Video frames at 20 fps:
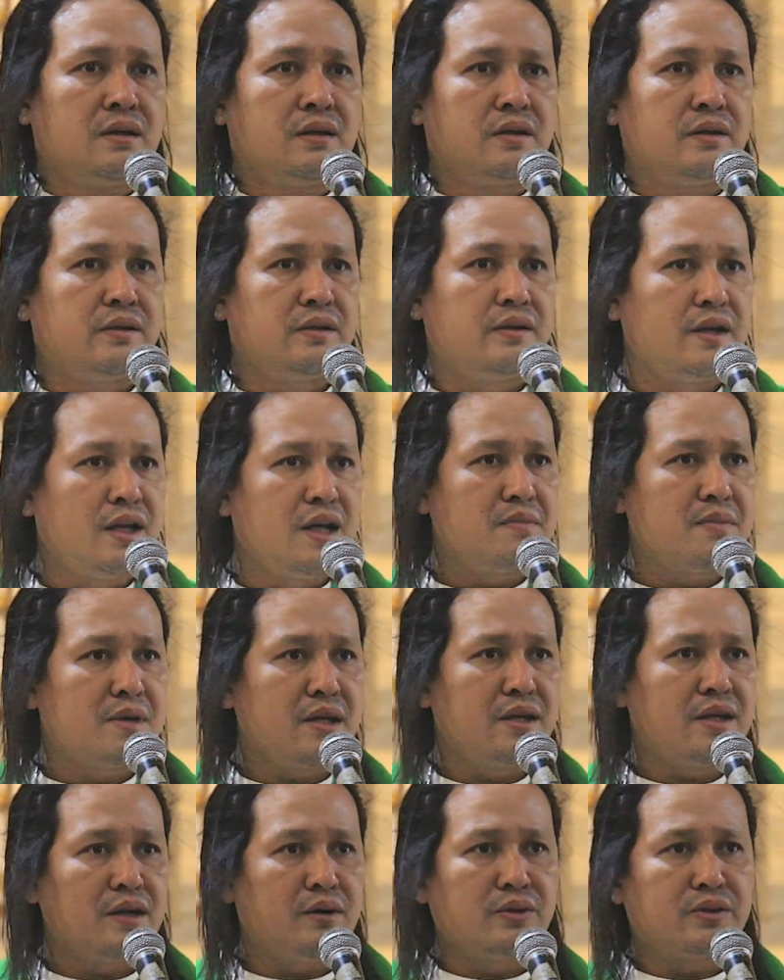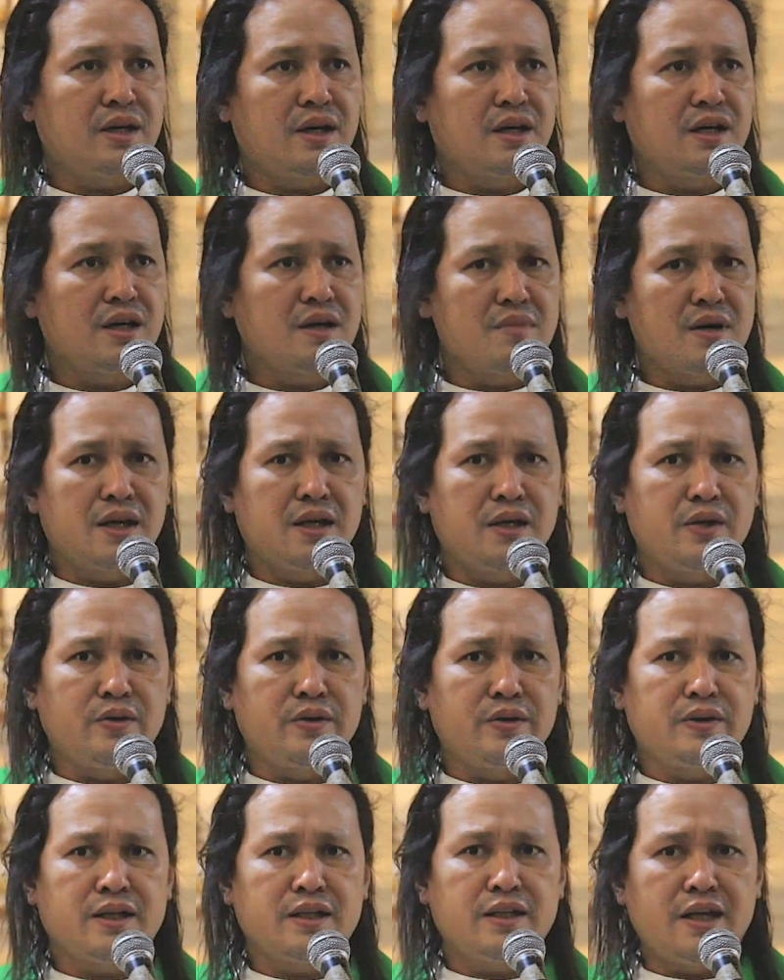Dili man daotan nga mga
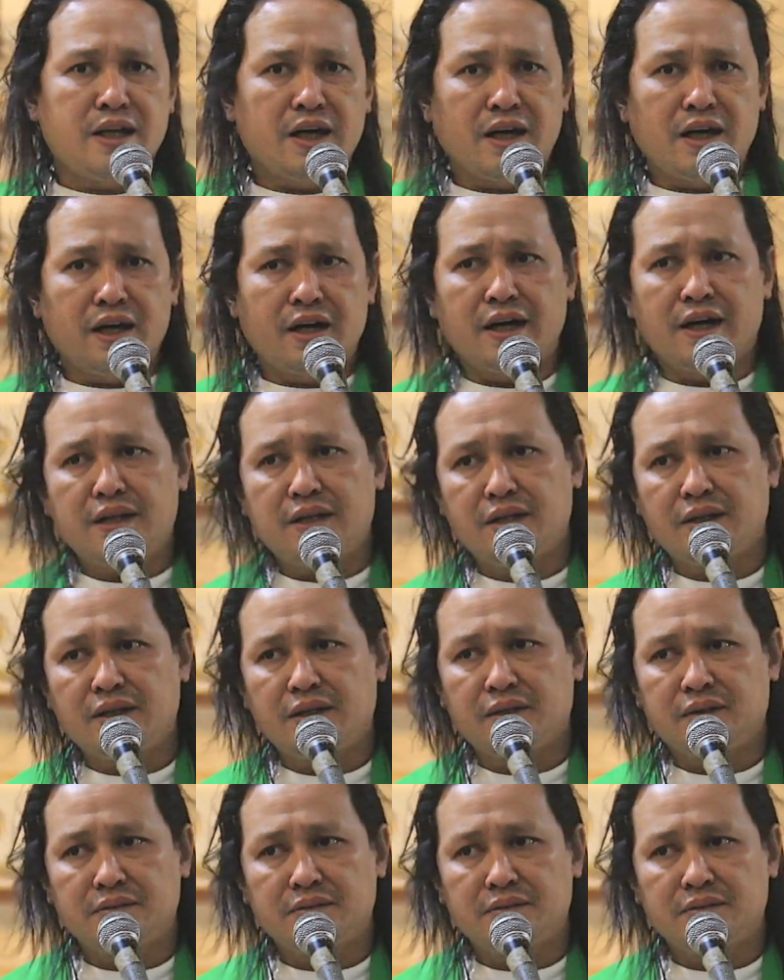duitag dinaghan